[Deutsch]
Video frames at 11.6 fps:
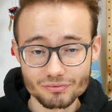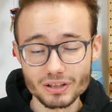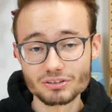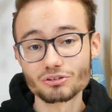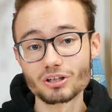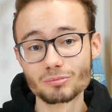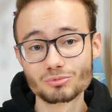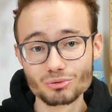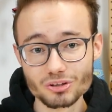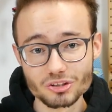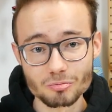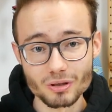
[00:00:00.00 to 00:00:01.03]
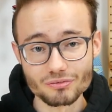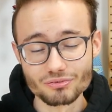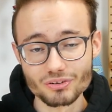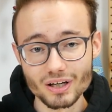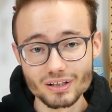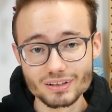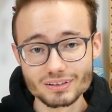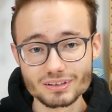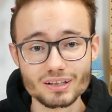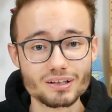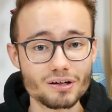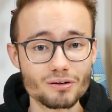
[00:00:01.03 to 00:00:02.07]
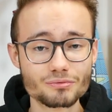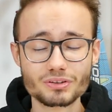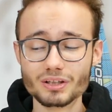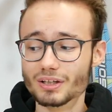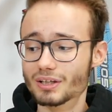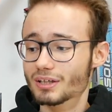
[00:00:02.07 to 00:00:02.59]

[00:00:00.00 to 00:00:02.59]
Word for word: vielleicht sogar im Zuge des Black Fridays gekauft.